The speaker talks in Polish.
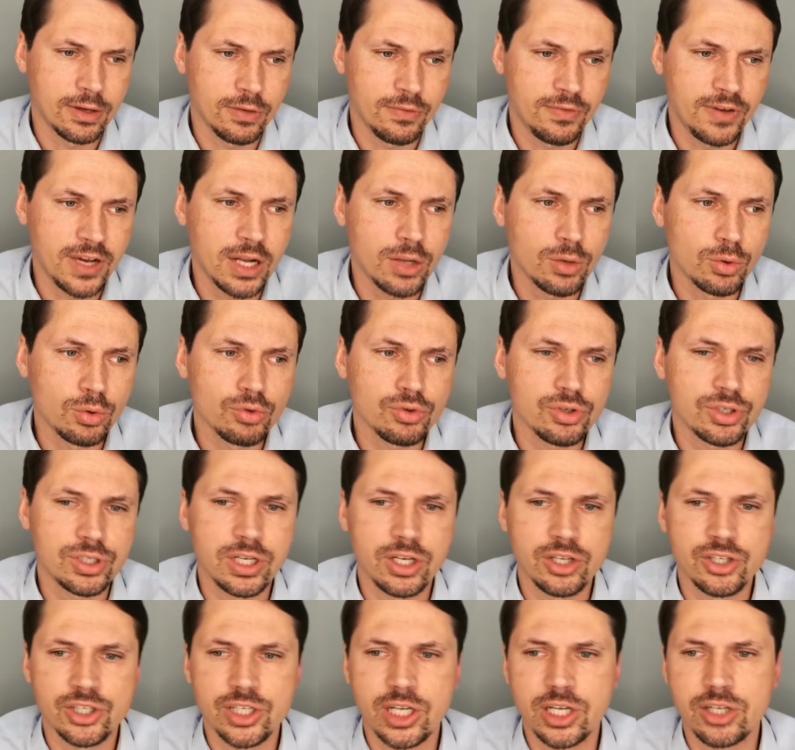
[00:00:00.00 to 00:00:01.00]
wielu
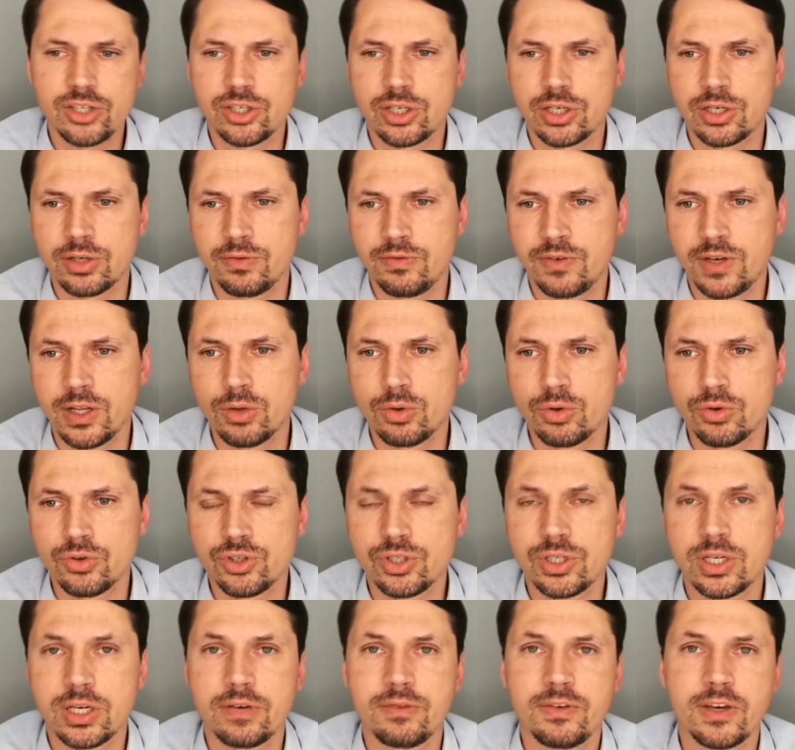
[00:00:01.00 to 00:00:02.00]
różnych rzeczy, wielu
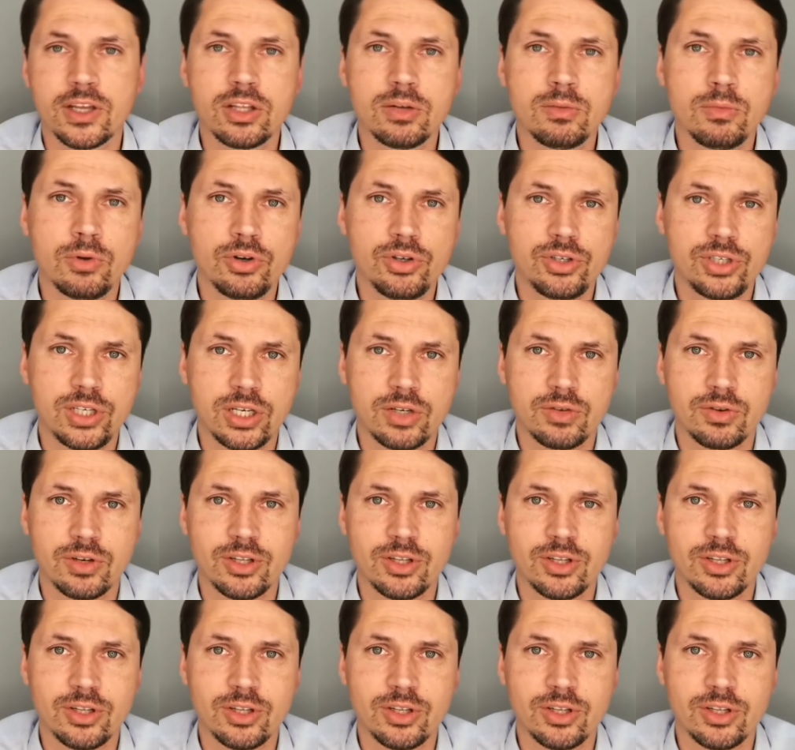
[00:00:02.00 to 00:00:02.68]
różnych wiadomości,